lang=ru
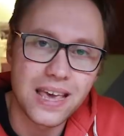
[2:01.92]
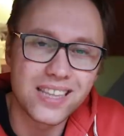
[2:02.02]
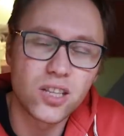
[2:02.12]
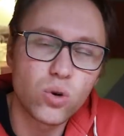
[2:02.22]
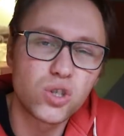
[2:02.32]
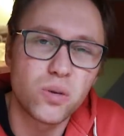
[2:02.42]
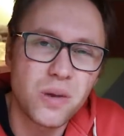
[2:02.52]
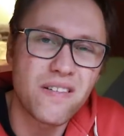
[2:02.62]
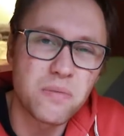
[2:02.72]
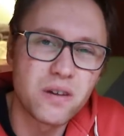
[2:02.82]
Это то, о чем
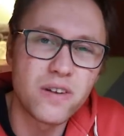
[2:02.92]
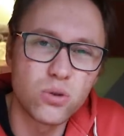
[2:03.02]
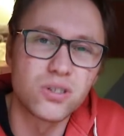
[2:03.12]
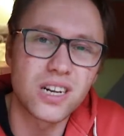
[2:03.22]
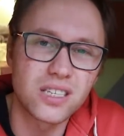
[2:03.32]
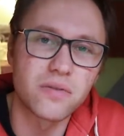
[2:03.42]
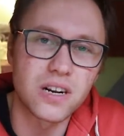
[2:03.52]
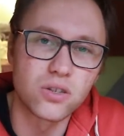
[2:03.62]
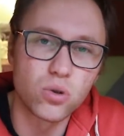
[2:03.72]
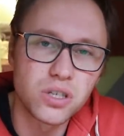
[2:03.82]
я вам говорю из раза в
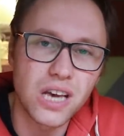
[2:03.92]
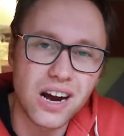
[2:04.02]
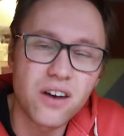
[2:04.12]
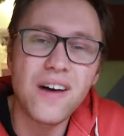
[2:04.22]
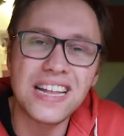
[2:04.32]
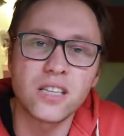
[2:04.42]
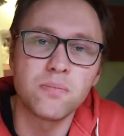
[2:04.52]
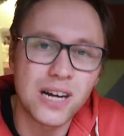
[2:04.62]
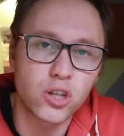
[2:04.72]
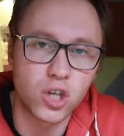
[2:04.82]
раз. Друзья,
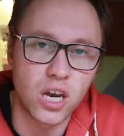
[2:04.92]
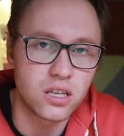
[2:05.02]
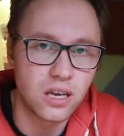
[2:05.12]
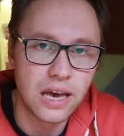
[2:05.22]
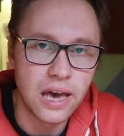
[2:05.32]
хватит молчать.